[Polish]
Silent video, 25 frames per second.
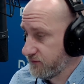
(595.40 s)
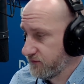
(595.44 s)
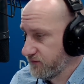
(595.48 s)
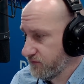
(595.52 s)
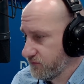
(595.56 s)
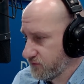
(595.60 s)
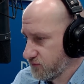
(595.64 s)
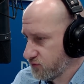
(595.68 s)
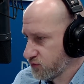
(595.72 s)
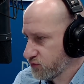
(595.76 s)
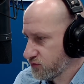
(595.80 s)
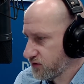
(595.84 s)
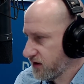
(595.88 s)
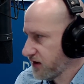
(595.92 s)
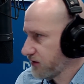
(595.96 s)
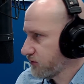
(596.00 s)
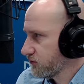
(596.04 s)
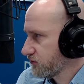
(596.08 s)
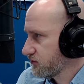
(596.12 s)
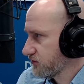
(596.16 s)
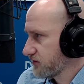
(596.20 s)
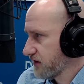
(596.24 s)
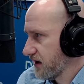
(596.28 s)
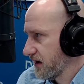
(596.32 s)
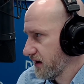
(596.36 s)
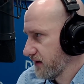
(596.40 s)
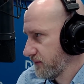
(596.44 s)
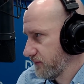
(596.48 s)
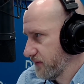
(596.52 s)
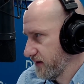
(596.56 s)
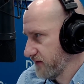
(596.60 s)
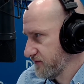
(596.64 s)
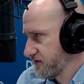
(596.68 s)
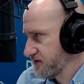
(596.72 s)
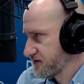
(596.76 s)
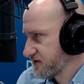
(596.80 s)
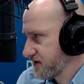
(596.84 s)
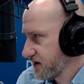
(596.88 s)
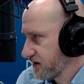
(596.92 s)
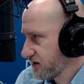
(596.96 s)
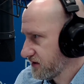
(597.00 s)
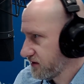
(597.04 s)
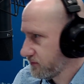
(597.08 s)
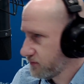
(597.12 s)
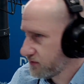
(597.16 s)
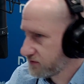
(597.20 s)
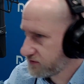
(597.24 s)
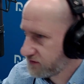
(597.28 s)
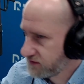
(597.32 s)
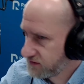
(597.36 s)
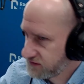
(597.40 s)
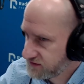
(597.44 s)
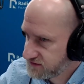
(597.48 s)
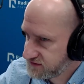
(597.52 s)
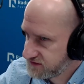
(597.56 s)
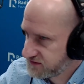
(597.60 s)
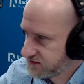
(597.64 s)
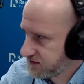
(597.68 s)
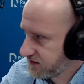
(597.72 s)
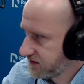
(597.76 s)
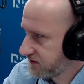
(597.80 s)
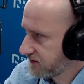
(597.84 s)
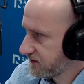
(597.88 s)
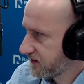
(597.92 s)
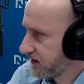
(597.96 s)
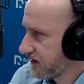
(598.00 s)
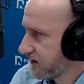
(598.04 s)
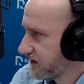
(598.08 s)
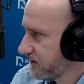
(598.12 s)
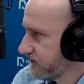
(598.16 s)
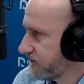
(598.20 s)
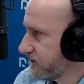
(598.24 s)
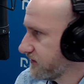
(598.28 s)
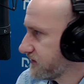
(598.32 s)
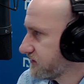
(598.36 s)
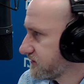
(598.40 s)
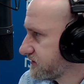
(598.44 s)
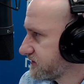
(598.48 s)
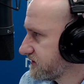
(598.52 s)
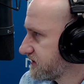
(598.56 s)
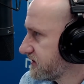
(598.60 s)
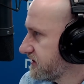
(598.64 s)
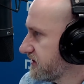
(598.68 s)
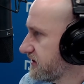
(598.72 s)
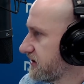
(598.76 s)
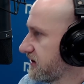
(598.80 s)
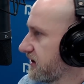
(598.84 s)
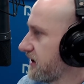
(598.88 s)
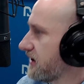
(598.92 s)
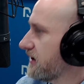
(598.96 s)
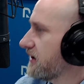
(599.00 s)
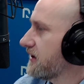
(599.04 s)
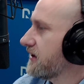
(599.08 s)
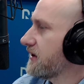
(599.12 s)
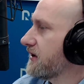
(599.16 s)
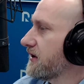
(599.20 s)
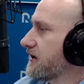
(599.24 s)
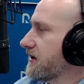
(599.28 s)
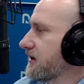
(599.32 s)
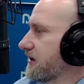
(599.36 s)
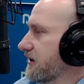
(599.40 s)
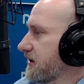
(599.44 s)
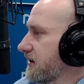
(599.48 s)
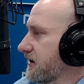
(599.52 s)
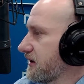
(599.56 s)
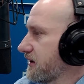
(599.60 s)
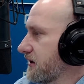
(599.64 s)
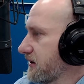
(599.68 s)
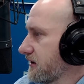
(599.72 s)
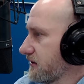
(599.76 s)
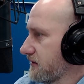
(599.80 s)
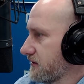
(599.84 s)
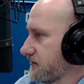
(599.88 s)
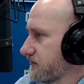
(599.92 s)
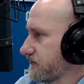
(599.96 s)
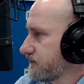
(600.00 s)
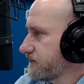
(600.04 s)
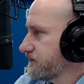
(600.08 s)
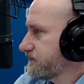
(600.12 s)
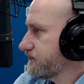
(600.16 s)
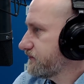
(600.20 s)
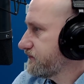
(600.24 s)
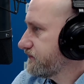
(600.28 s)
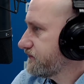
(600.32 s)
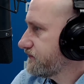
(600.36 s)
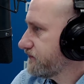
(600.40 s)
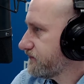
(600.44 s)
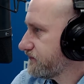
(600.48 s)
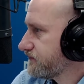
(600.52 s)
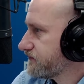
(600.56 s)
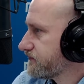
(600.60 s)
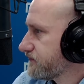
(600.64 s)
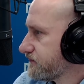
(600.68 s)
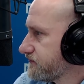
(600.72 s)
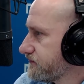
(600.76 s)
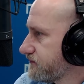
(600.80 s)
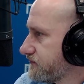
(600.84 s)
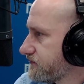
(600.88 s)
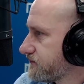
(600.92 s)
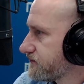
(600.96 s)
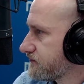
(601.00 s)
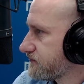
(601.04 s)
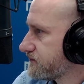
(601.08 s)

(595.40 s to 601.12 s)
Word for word: tunelu na Plewiskach? No bo to jest ten taki wąski... No tunel w Plewiskach ma swoje